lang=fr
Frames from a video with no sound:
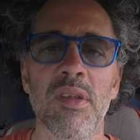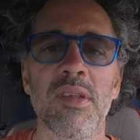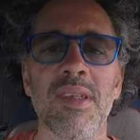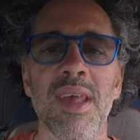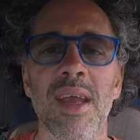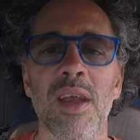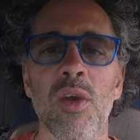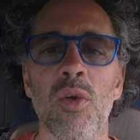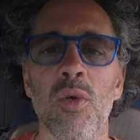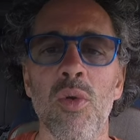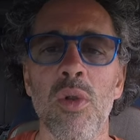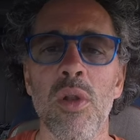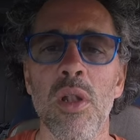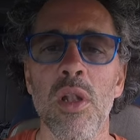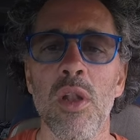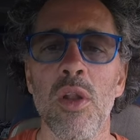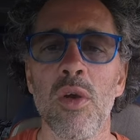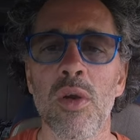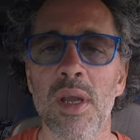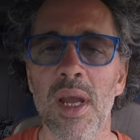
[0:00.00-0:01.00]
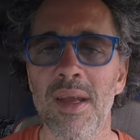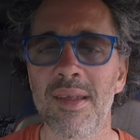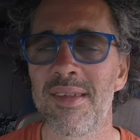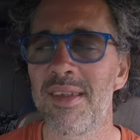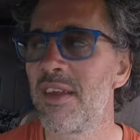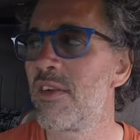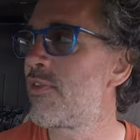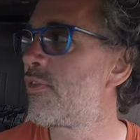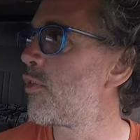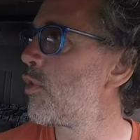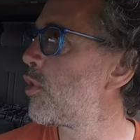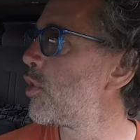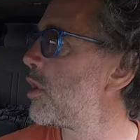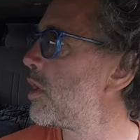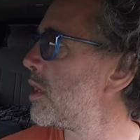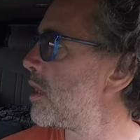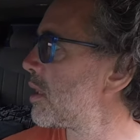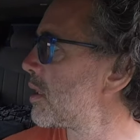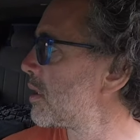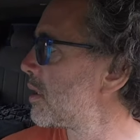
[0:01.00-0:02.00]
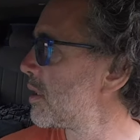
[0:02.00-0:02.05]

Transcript: Ça coule, là, quand c'est full.